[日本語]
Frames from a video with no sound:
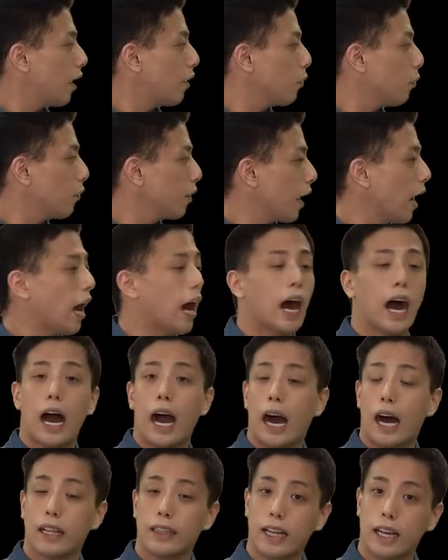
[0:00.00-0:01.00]
顎や
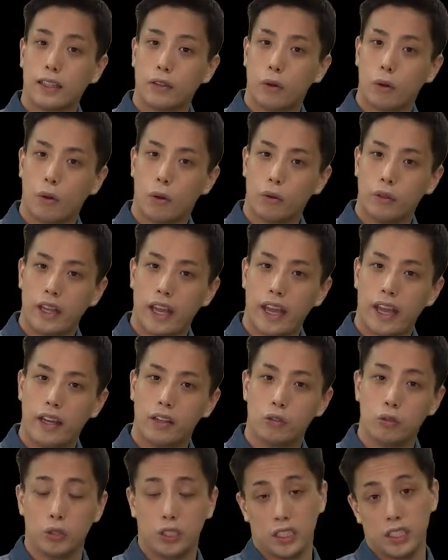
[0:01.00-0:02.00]
鼻の骨
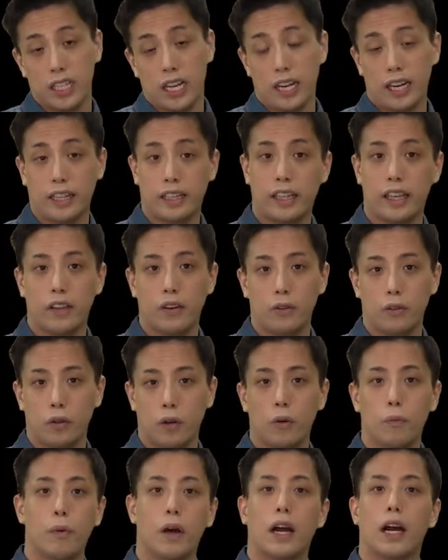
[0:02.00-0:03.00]
失われている
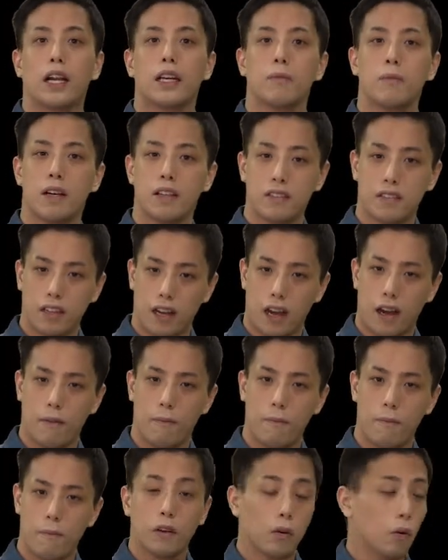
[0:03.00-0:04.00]
の分かりますか
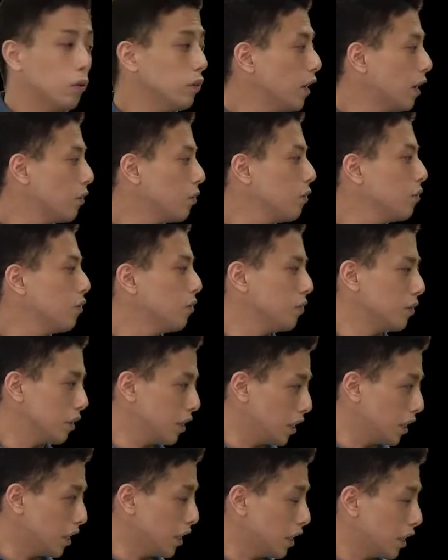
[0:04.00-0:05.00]
こんな風
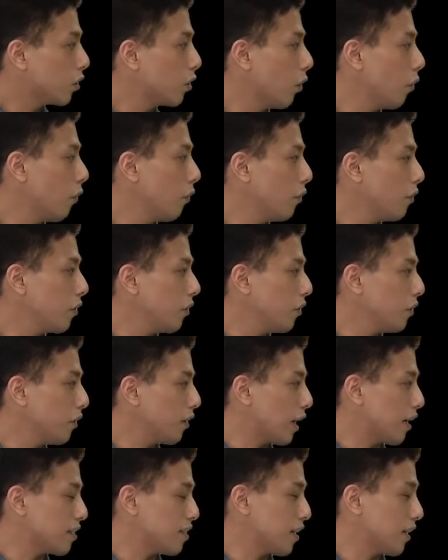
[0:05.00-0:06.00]
に恐竜
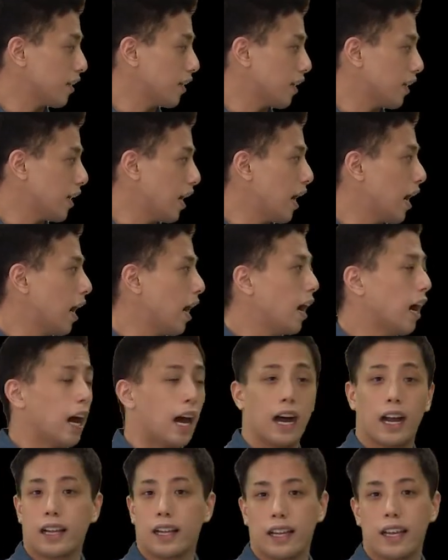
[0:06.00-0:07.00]
化石が
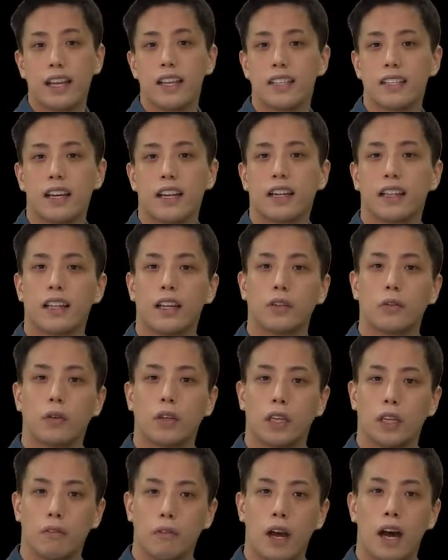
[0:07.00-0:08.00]
発見された
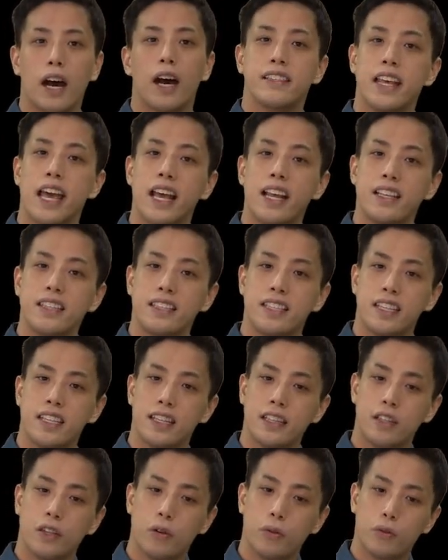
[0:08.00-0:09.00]
時は全
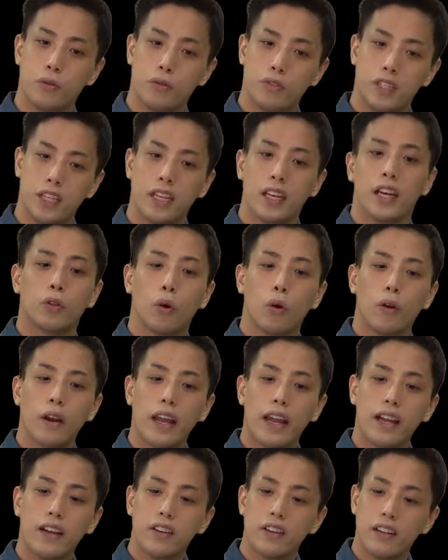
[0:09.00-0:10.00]
身のうちど
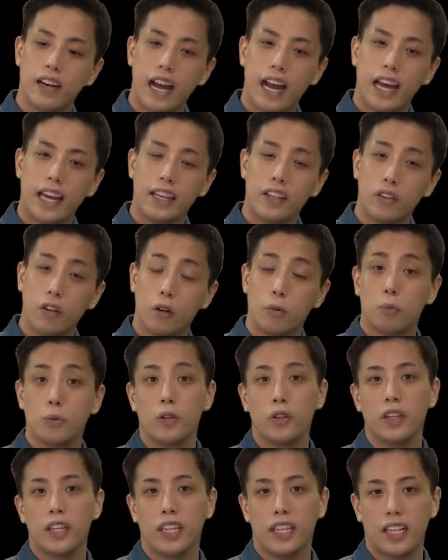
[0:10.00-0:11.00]
れぐらいの
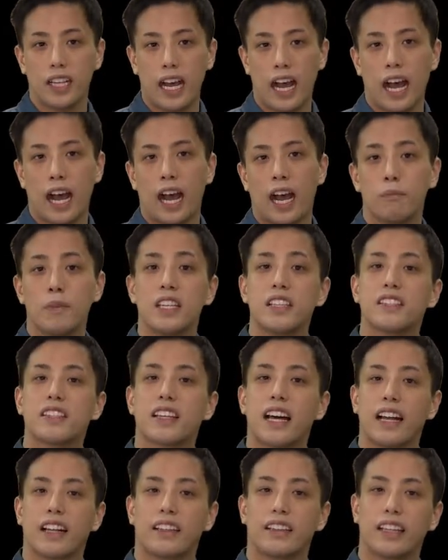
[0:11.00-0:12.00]
部位が見つ
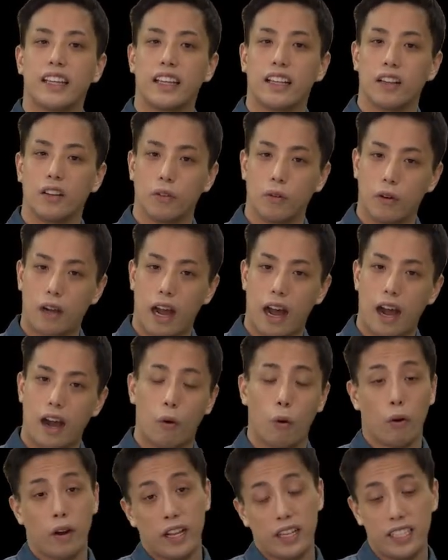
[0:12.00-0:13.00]
かっているのか
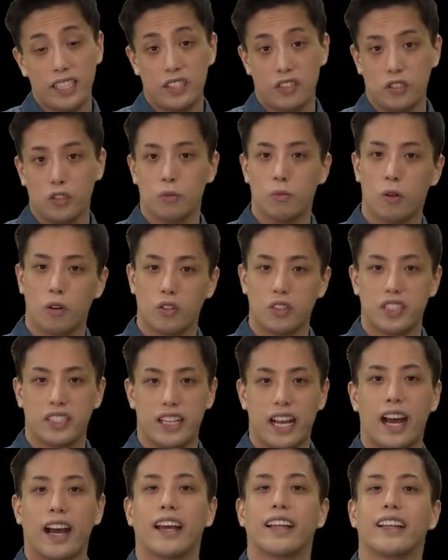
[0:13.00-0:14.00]
これに注目し
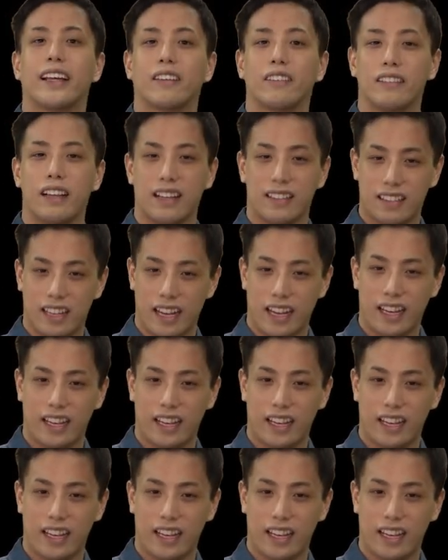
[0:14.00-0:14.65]
てあげてくださ